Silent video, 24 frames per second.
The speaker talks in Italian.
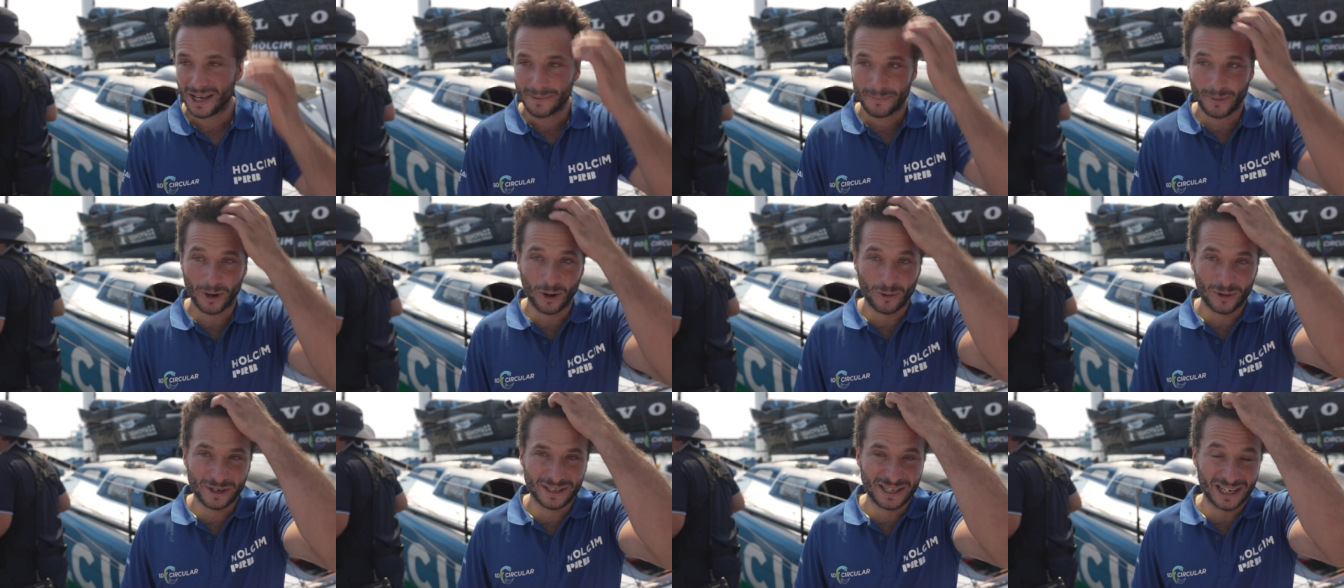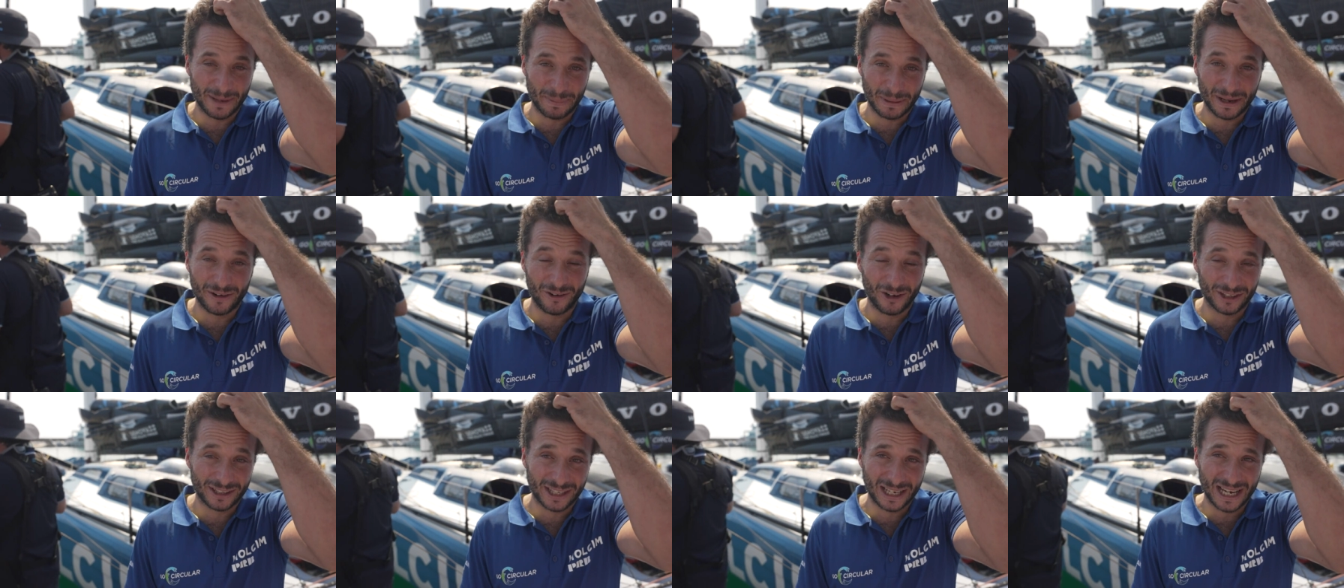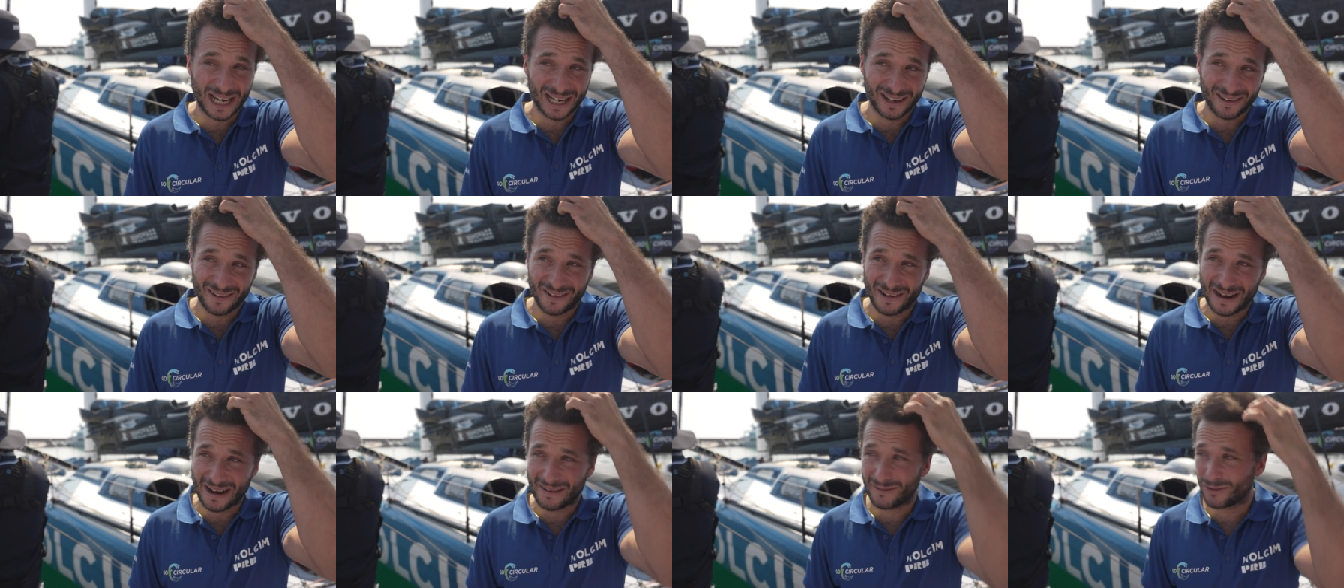però questa era la prima volta che
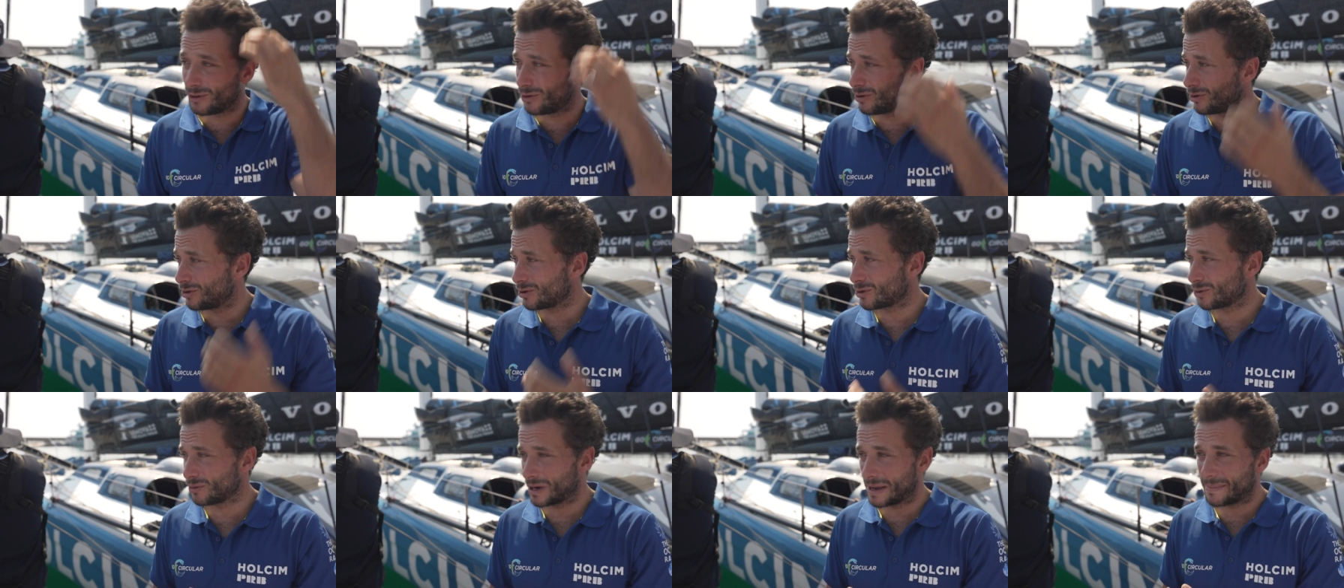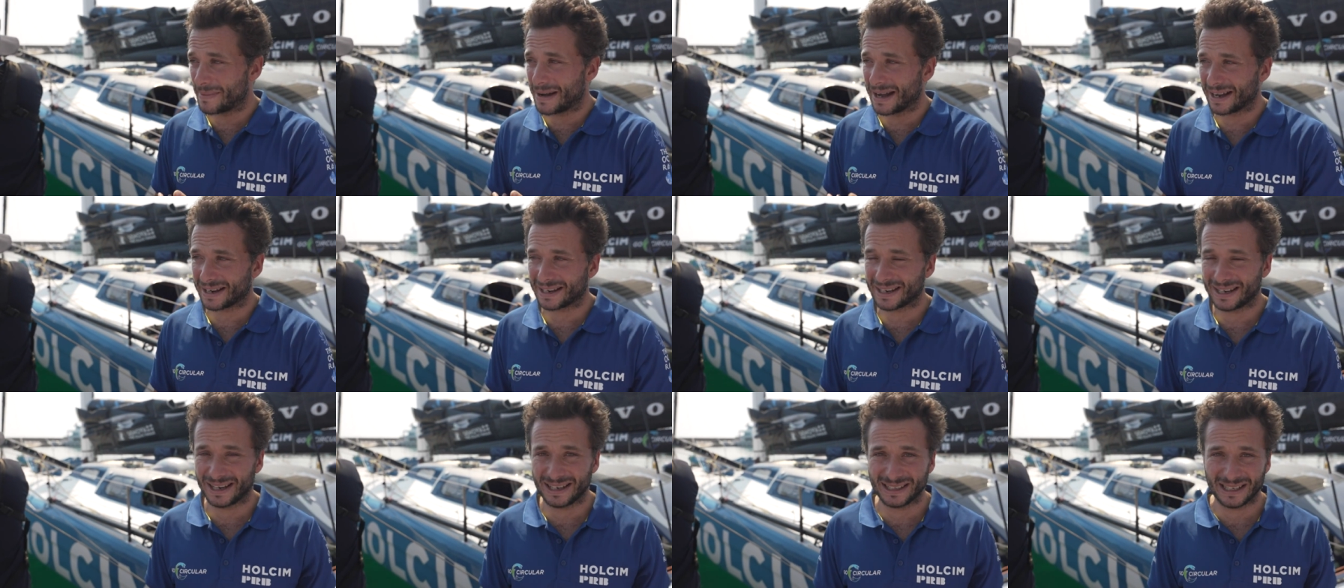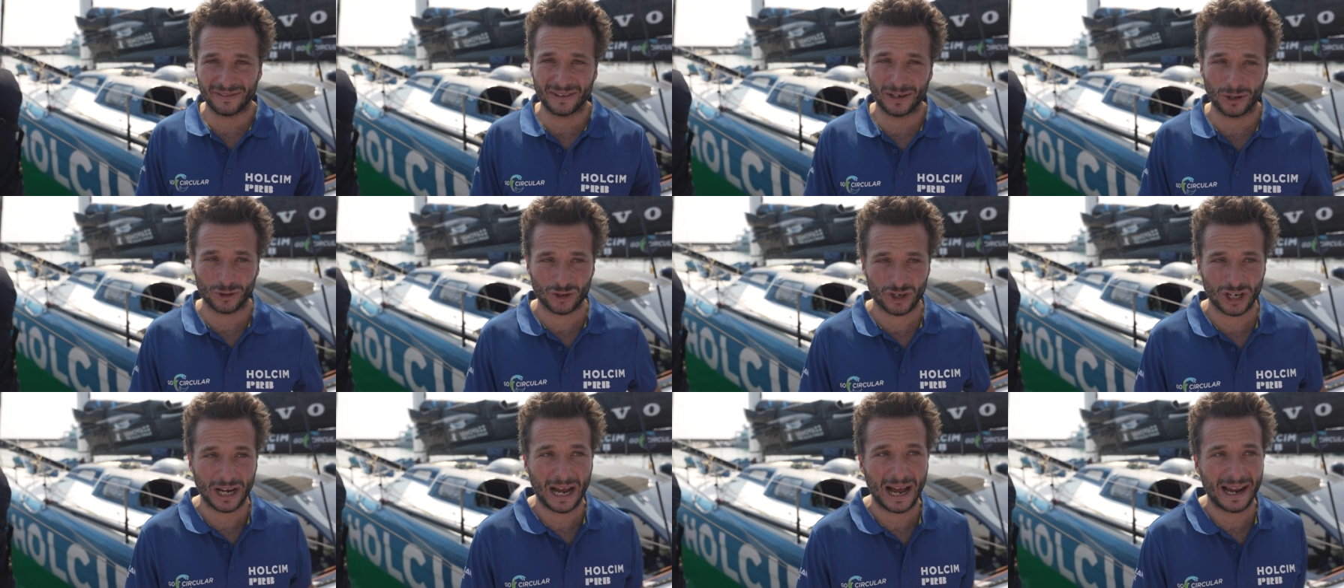arrivavo con una barca da
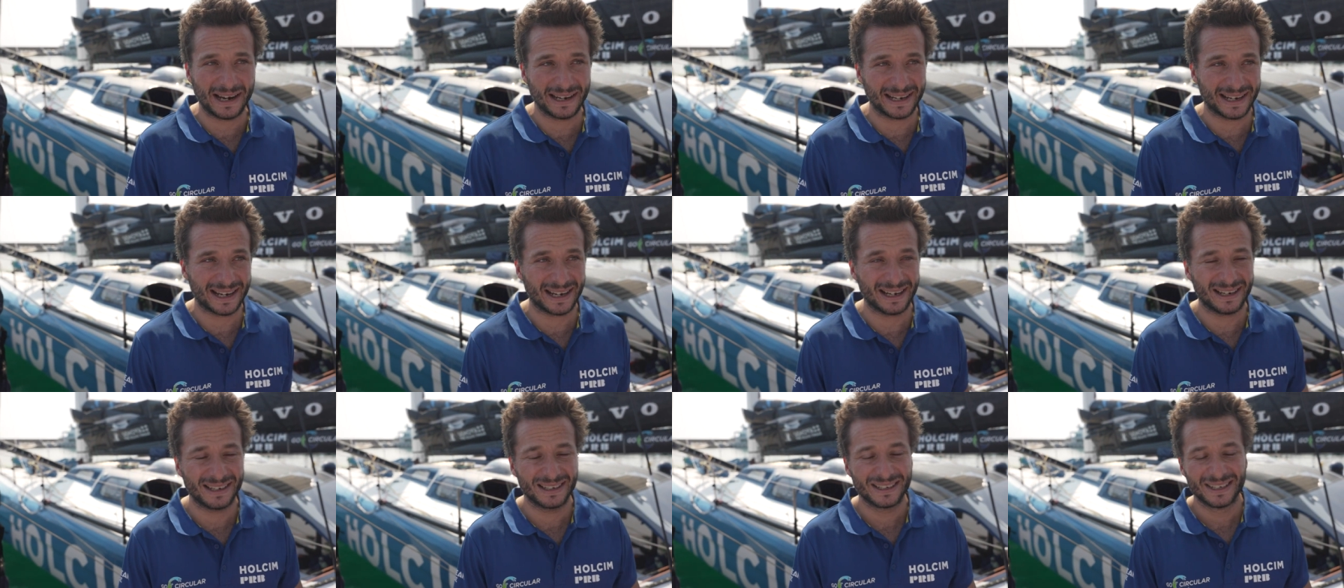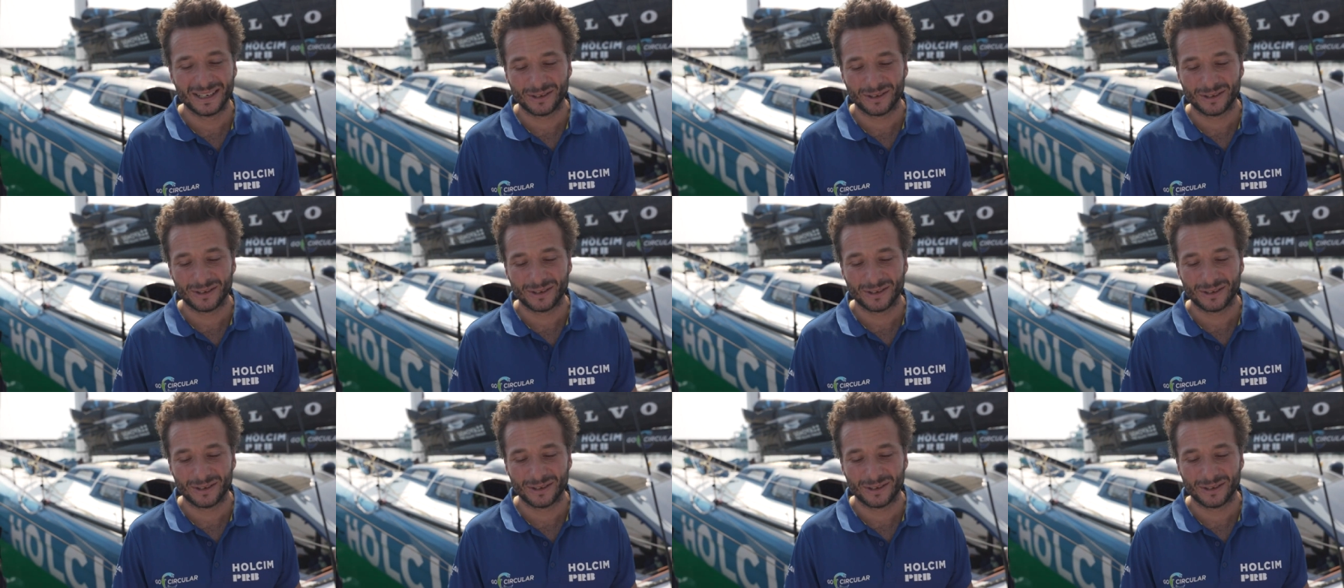veloceanica,